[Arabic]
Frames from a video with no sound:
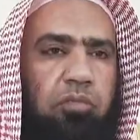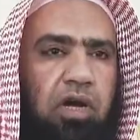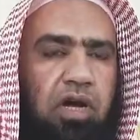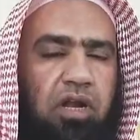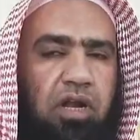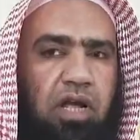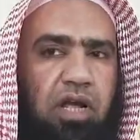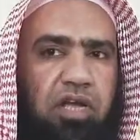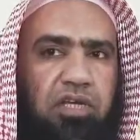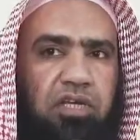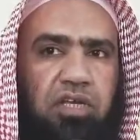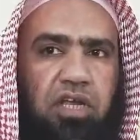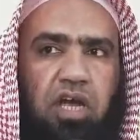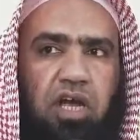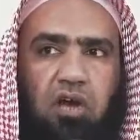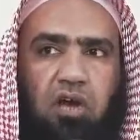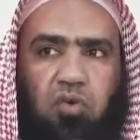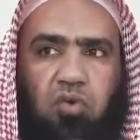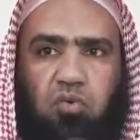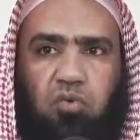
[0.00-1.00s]
وما
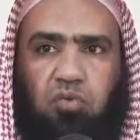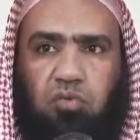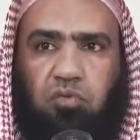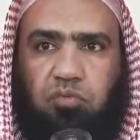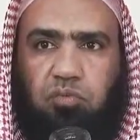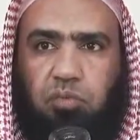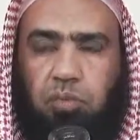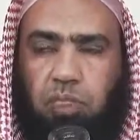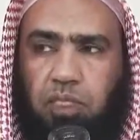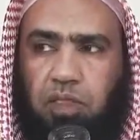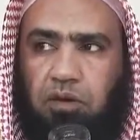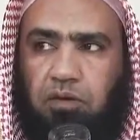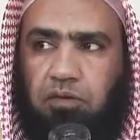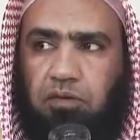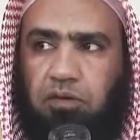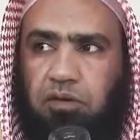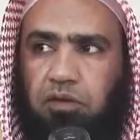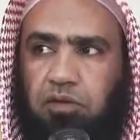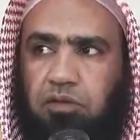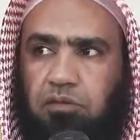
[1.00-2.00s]
رأيناه
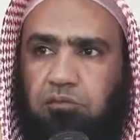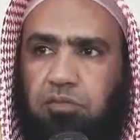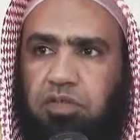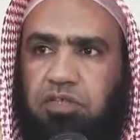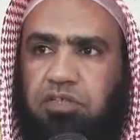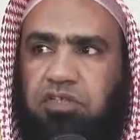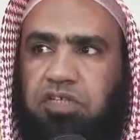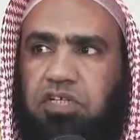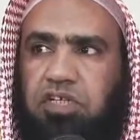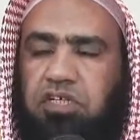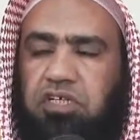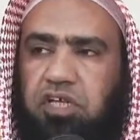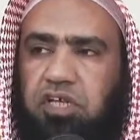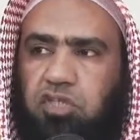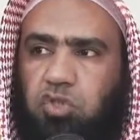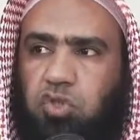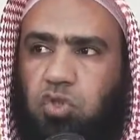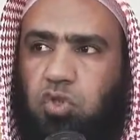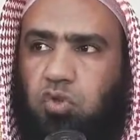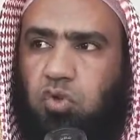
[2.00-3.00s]
من تلك
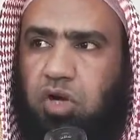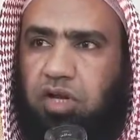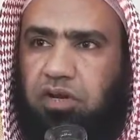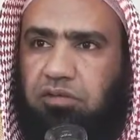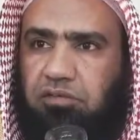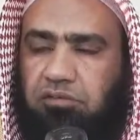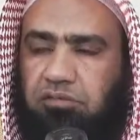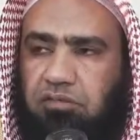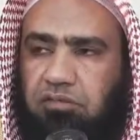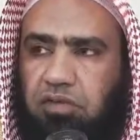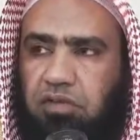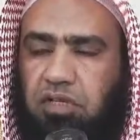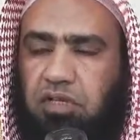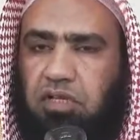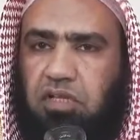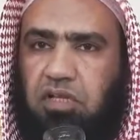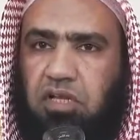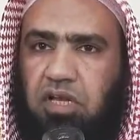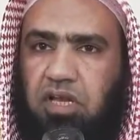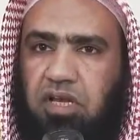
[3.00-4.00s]
الصور
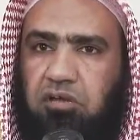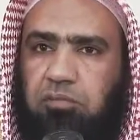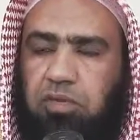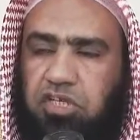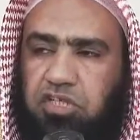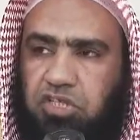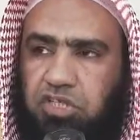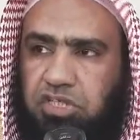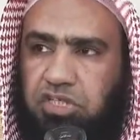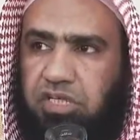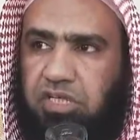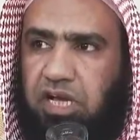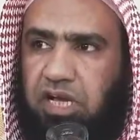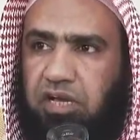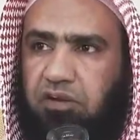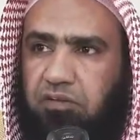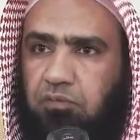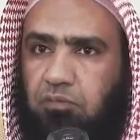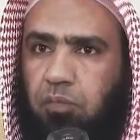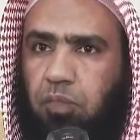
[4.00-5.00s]

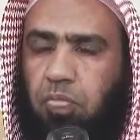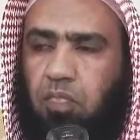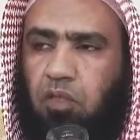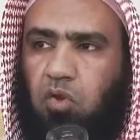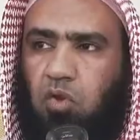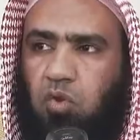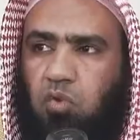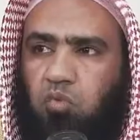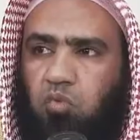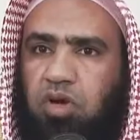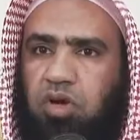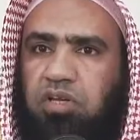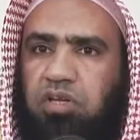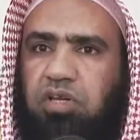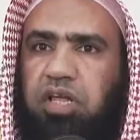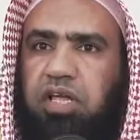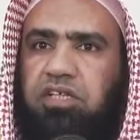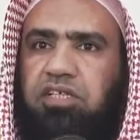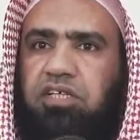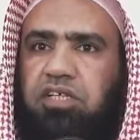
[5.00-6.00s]
المشينة
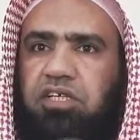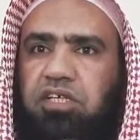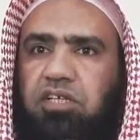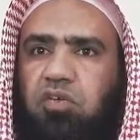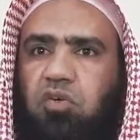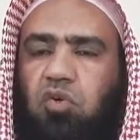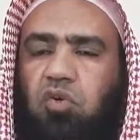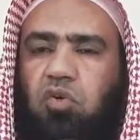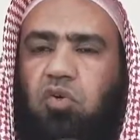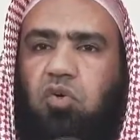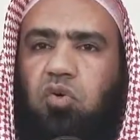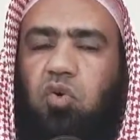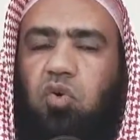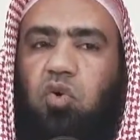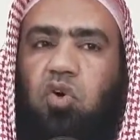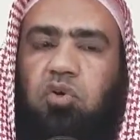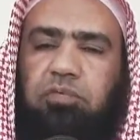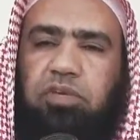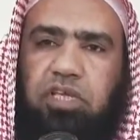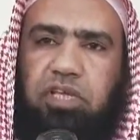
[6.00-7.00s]
والتي
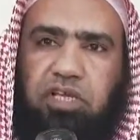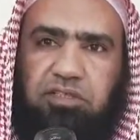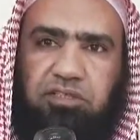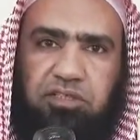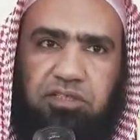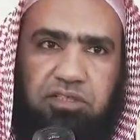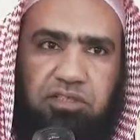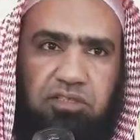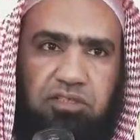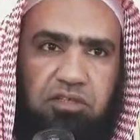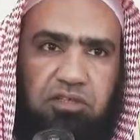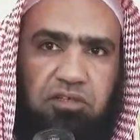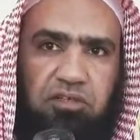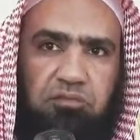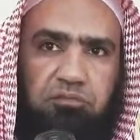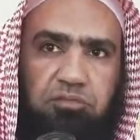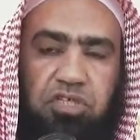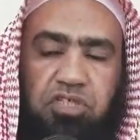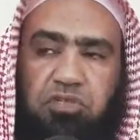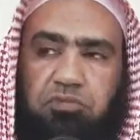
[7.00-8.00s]
عملت
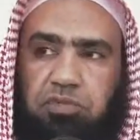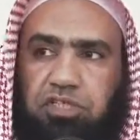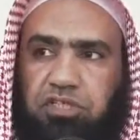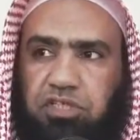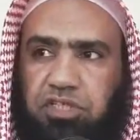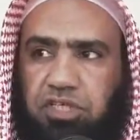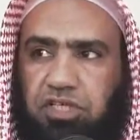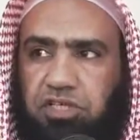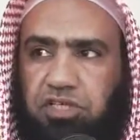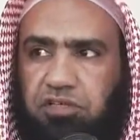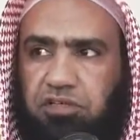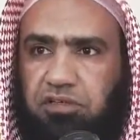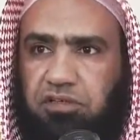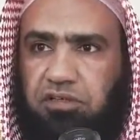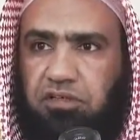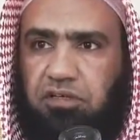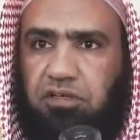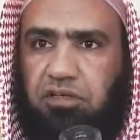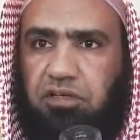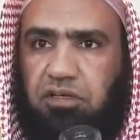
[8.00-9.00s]
باسم
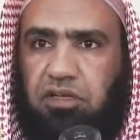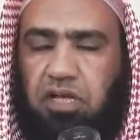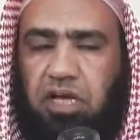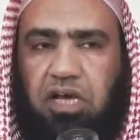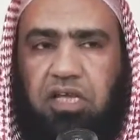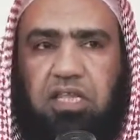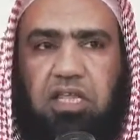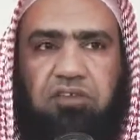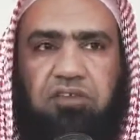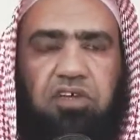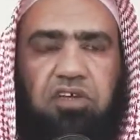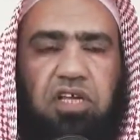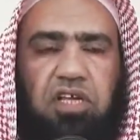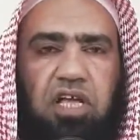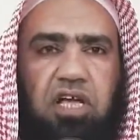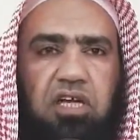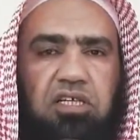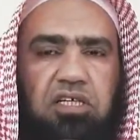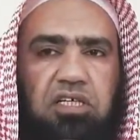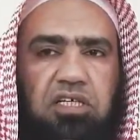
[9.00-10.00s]
الدين هذا في
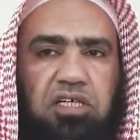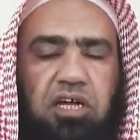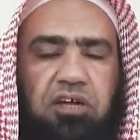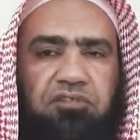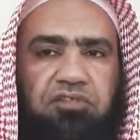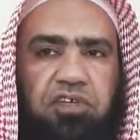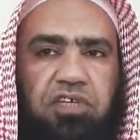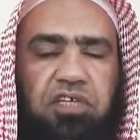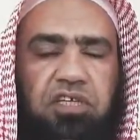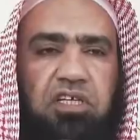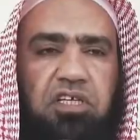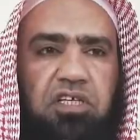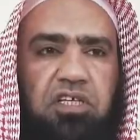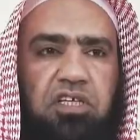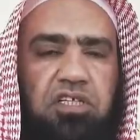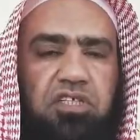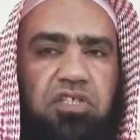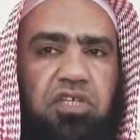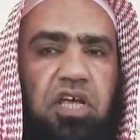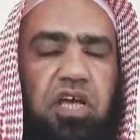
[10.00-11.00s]
الحقيقة
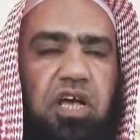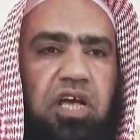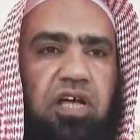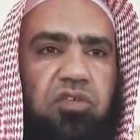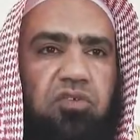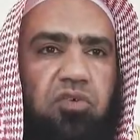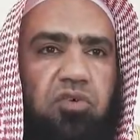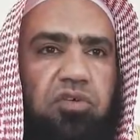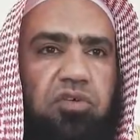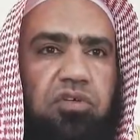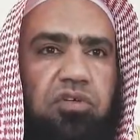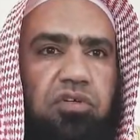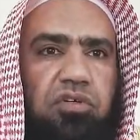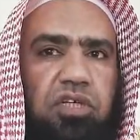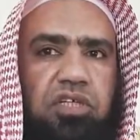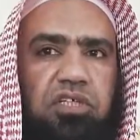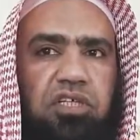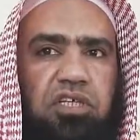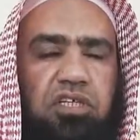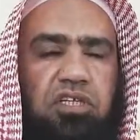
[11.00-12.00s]
فيه إساءة
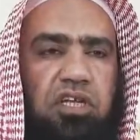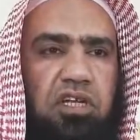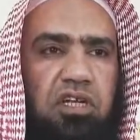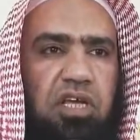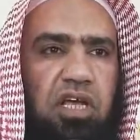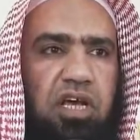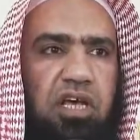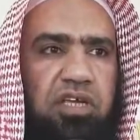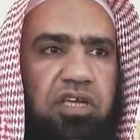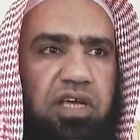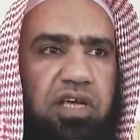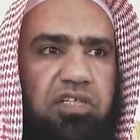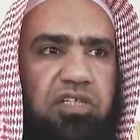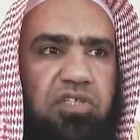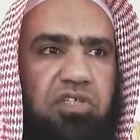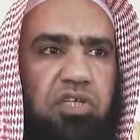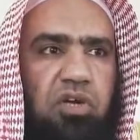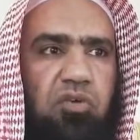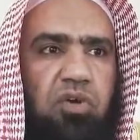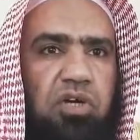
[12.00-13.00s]
لدين الله
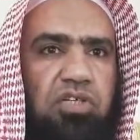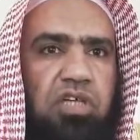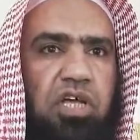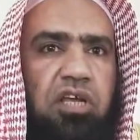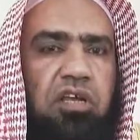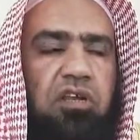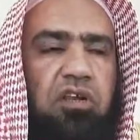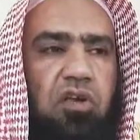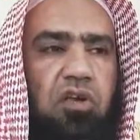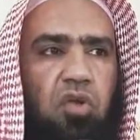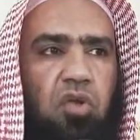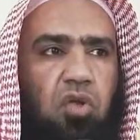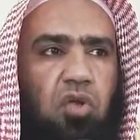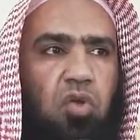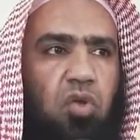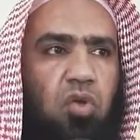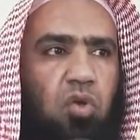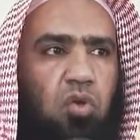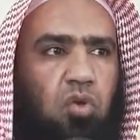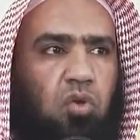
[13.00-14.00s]
عز وجل
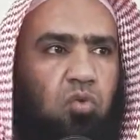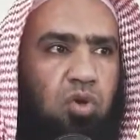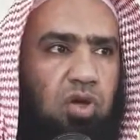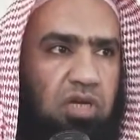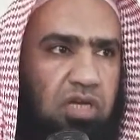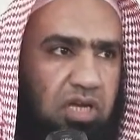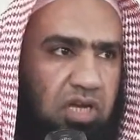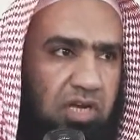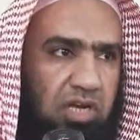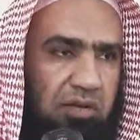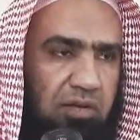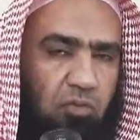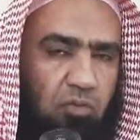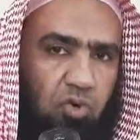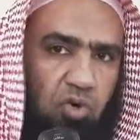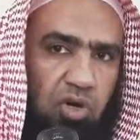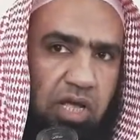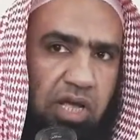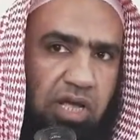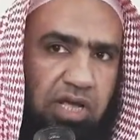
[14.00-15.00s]

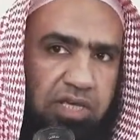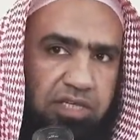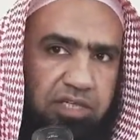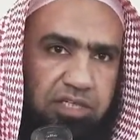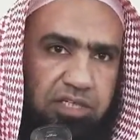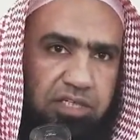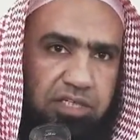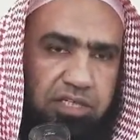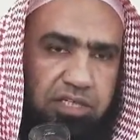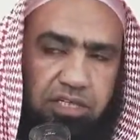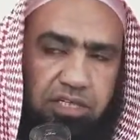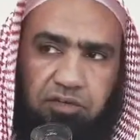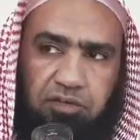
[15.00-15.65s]
وليعلم أولئك